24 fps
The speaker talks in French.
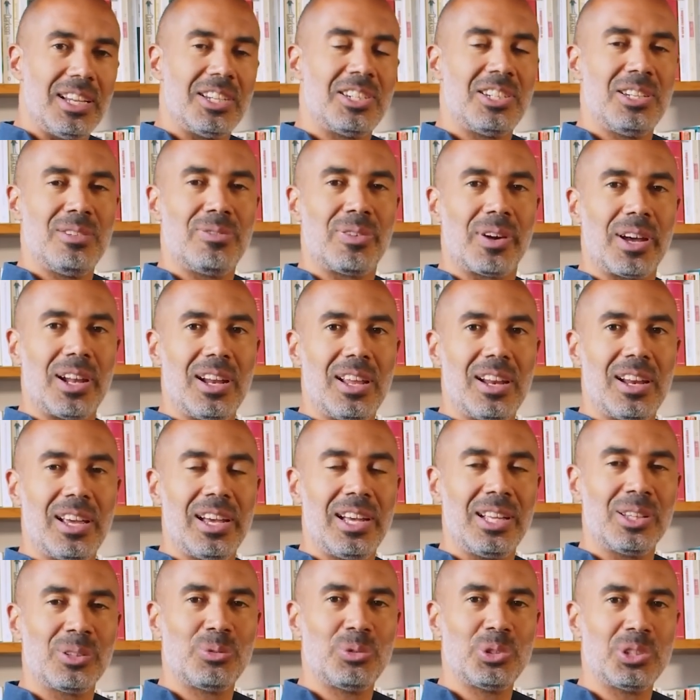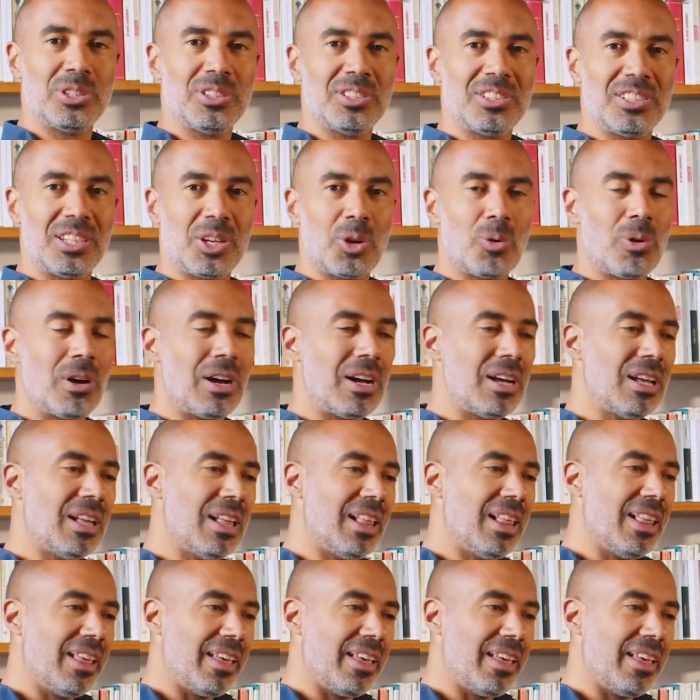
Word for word: les, chiffres et les lettres ou je ne sais quoi,